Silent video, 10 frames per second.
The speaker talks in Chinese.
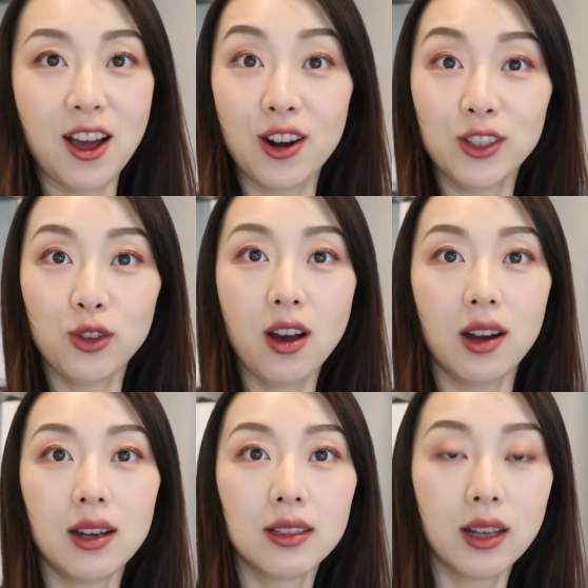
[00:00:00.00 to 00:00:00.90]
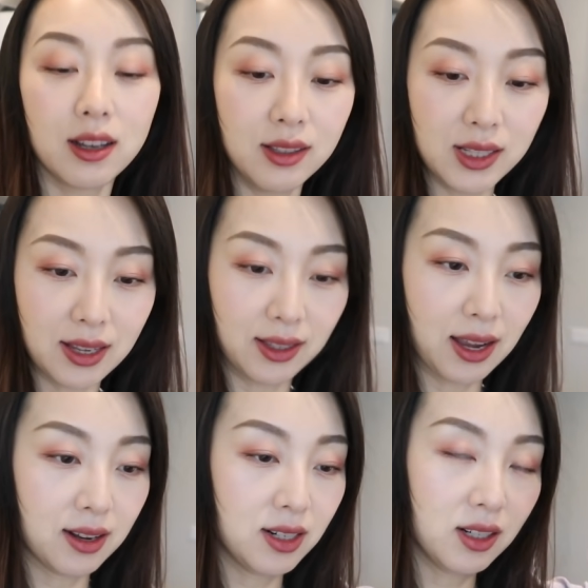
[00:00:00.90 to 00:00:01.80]
好了，修好了，很简
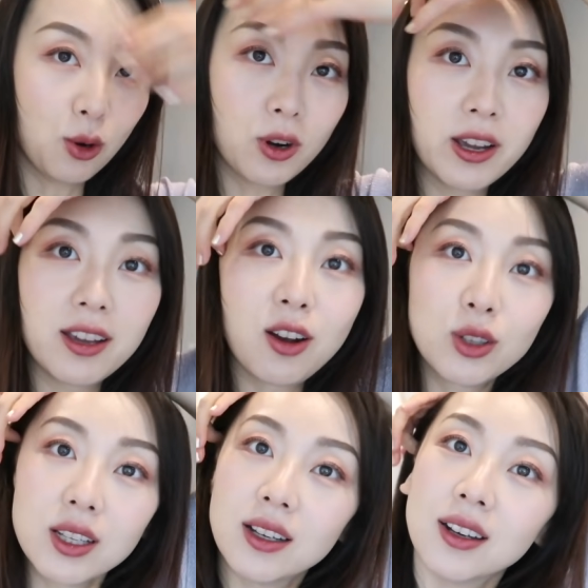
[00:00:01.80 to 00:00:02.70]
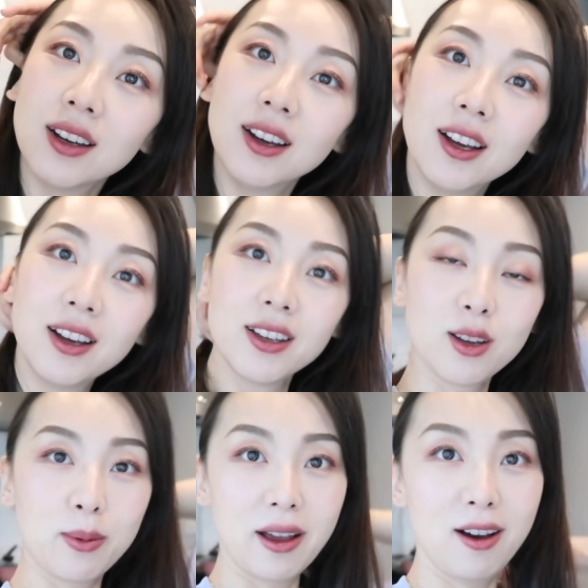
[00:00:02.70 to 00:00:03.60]
单，这个我可以搞定，
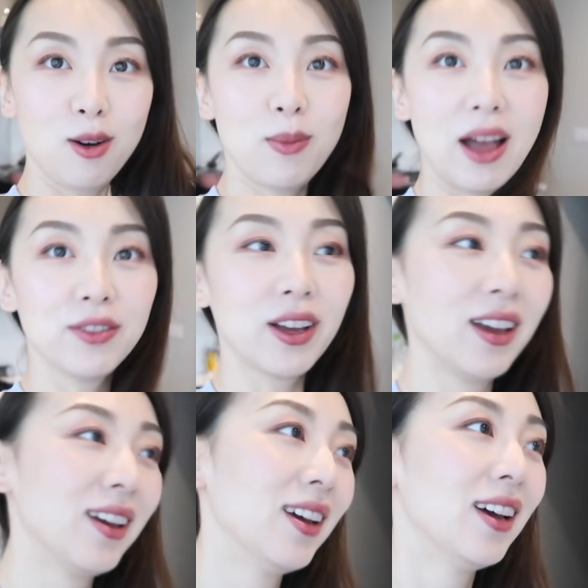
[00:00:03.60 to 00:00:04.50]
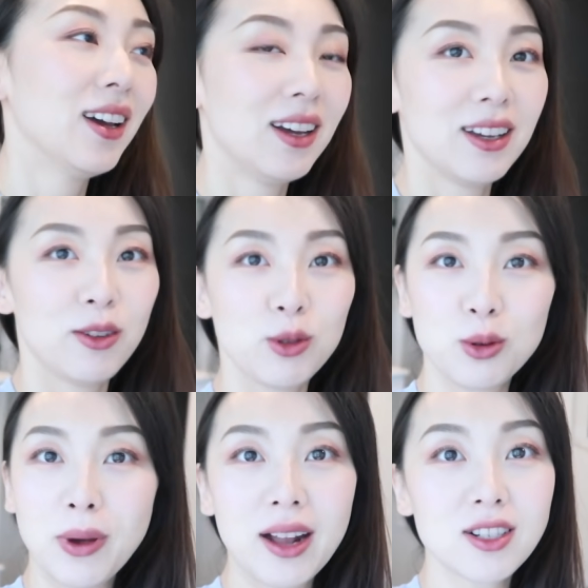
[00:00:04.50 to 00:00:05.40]
要不然好麻烦。我
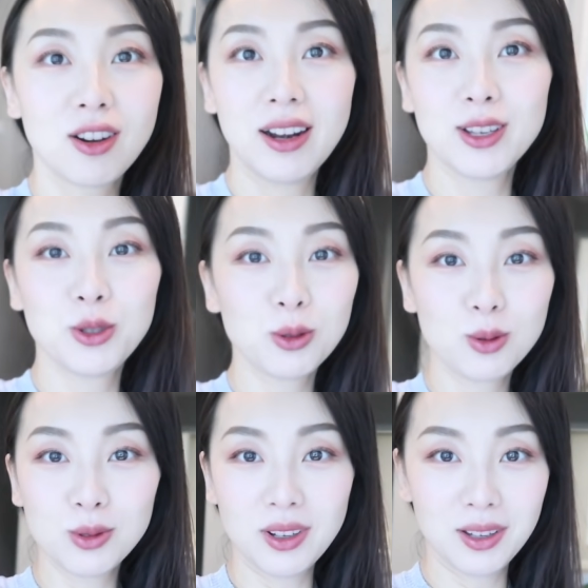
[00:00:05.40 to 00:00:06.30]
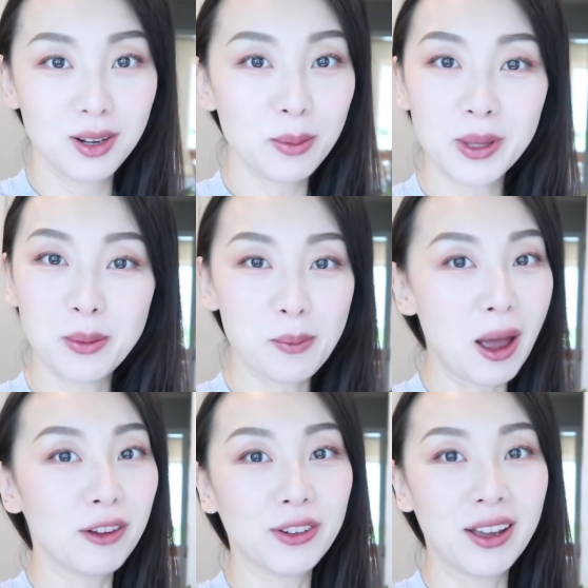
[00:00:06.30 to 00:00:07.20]
最怕找人来修东西了，特别特别麻